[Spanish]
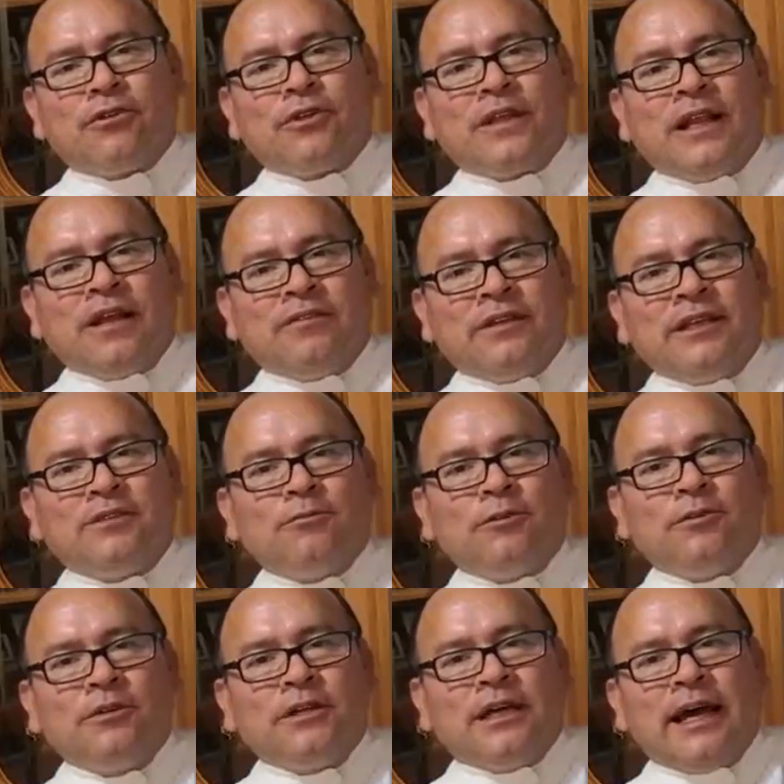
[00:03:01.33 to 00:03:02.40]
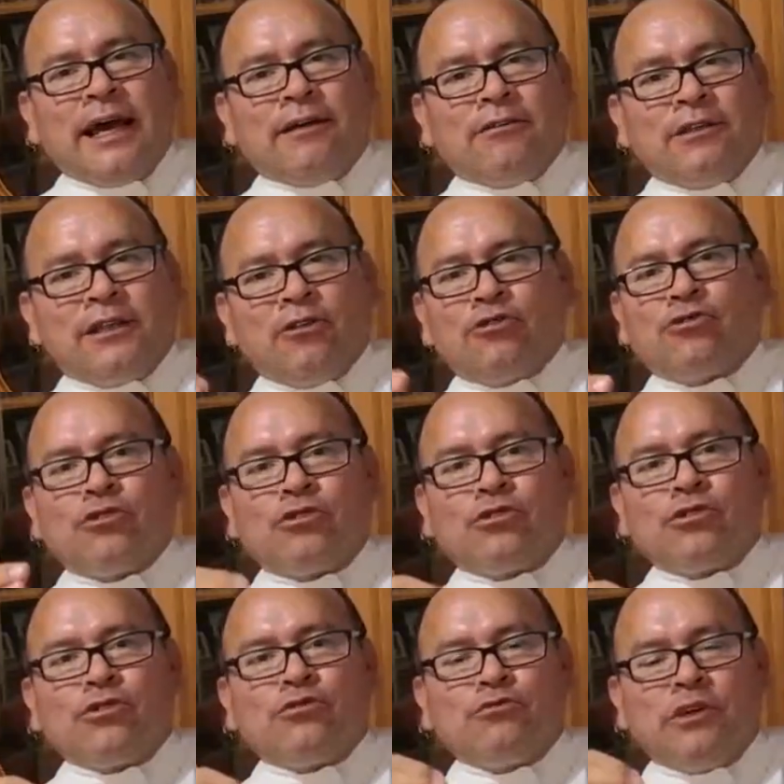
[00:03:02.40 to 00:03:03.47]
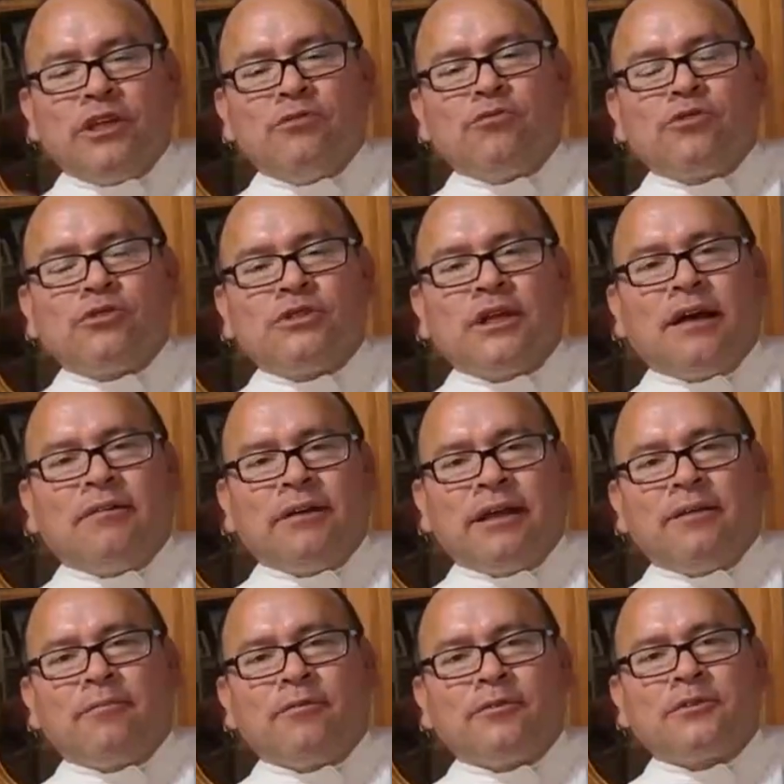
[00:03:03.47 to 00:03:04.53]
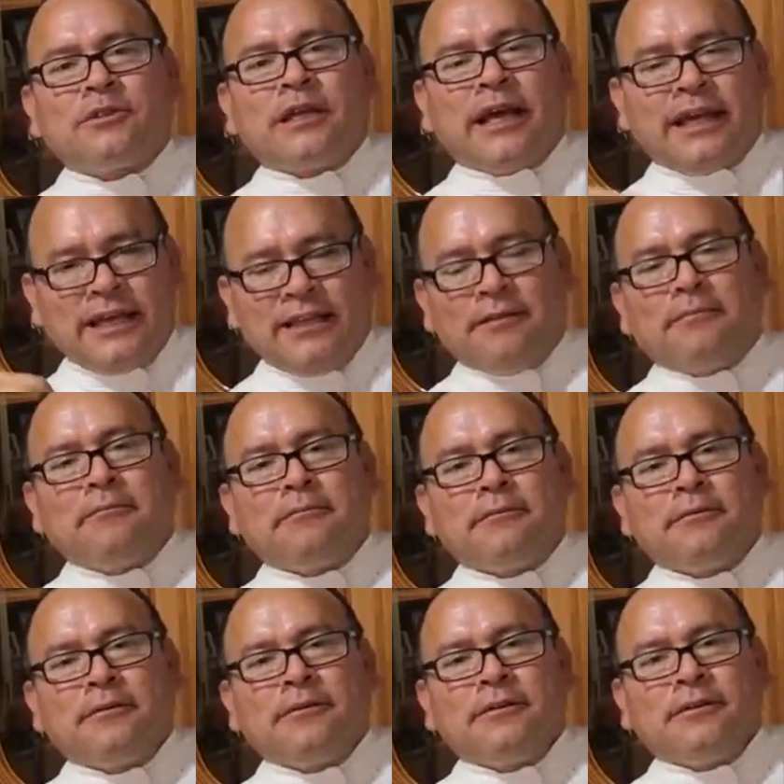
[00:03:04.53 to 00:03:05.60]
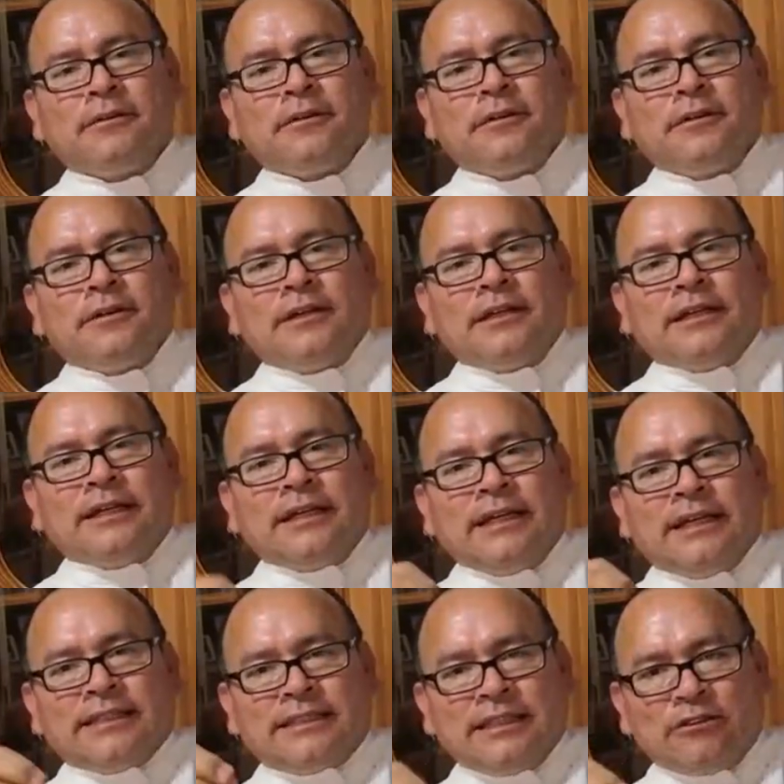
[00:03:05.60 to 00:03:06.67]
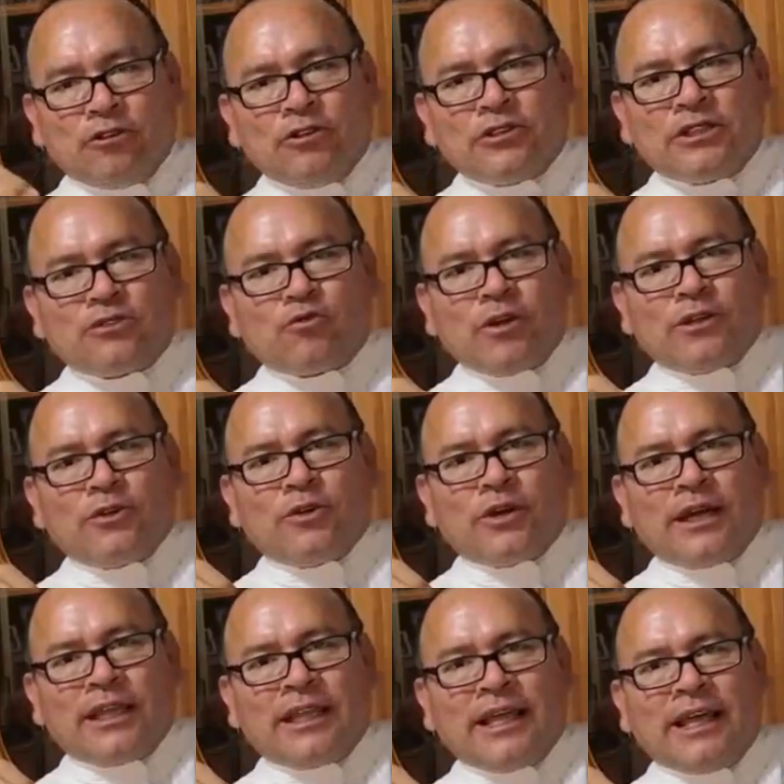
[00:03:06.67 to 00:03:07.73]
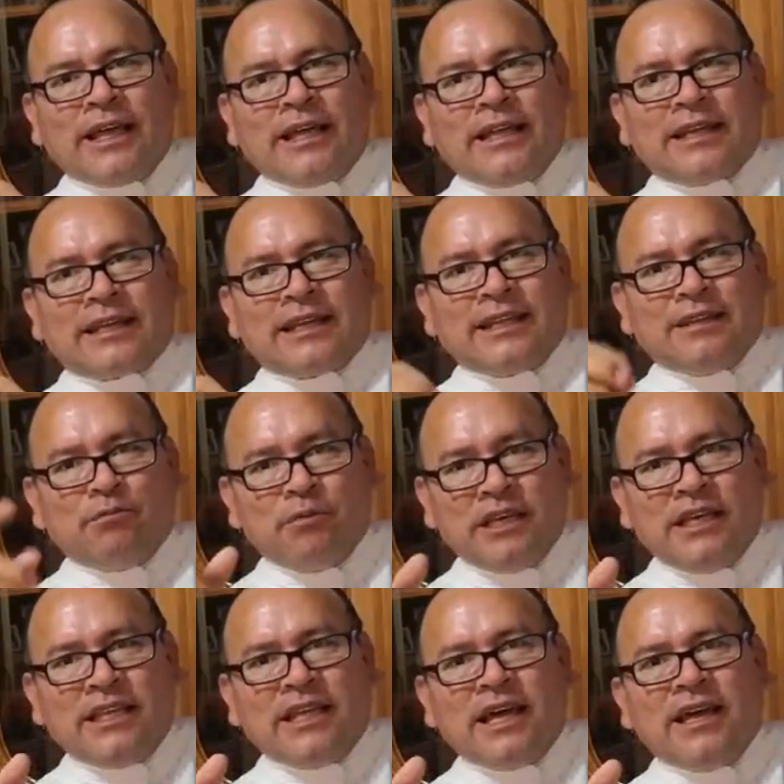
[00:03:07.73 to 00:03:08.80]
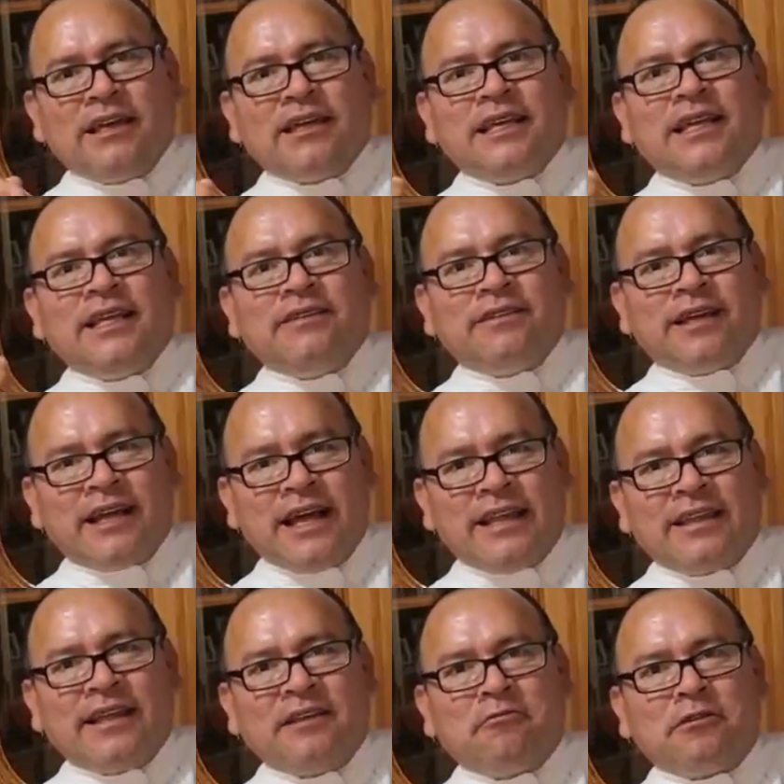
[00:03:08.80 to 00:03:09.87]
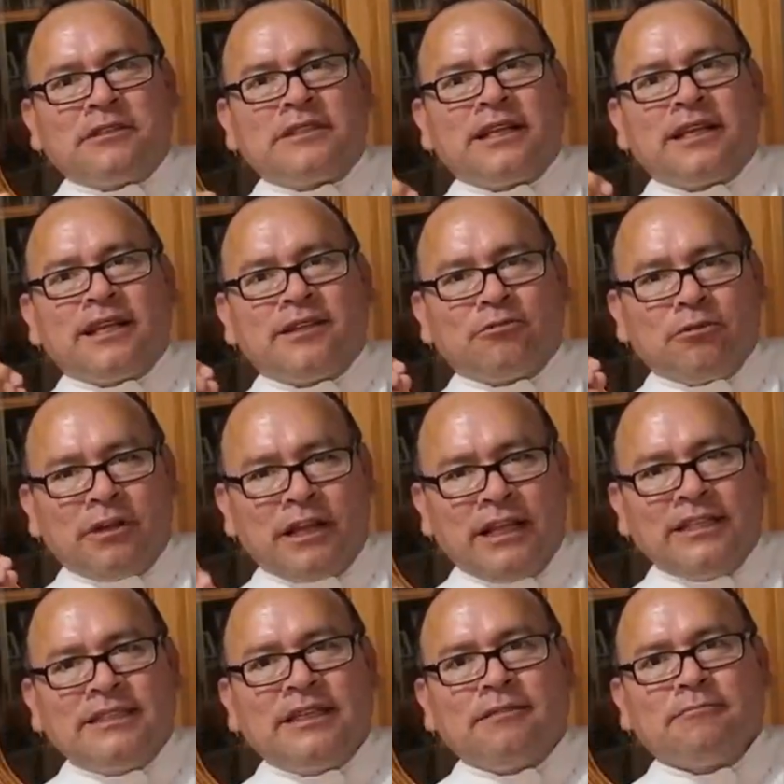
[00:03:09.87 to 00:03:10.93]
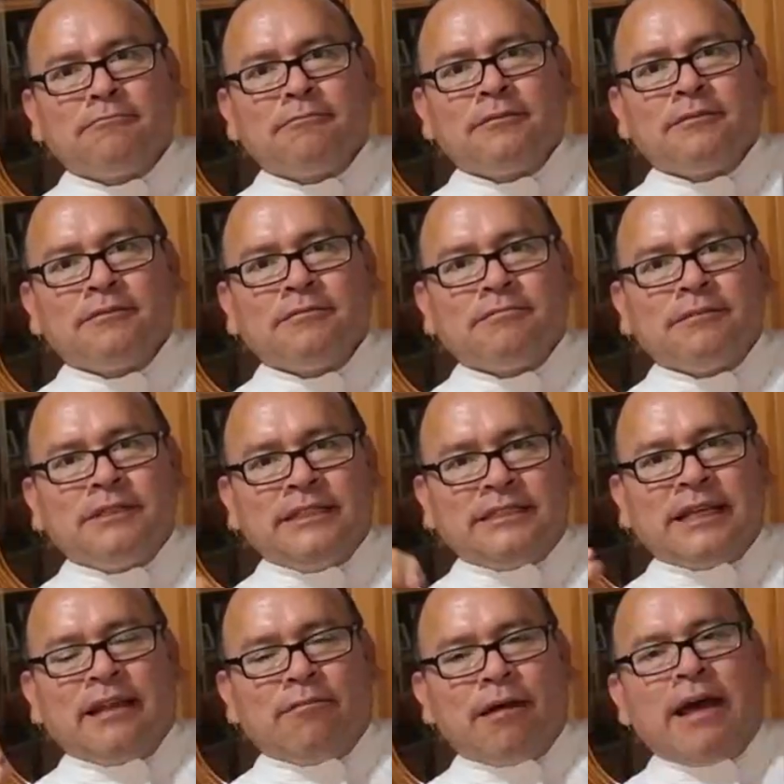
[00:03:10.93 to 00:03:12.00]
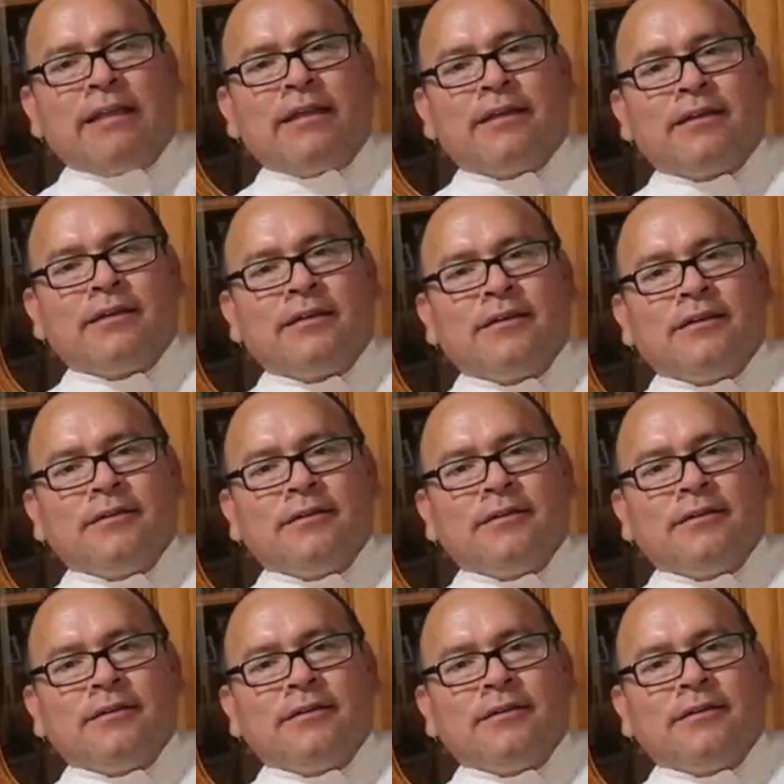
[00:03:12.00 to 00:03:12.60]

fondo del abismo a donde nosotros mismos habíamos caído. Es entonces cuando queda redimida y liberada nuestra naturaleza y salvada.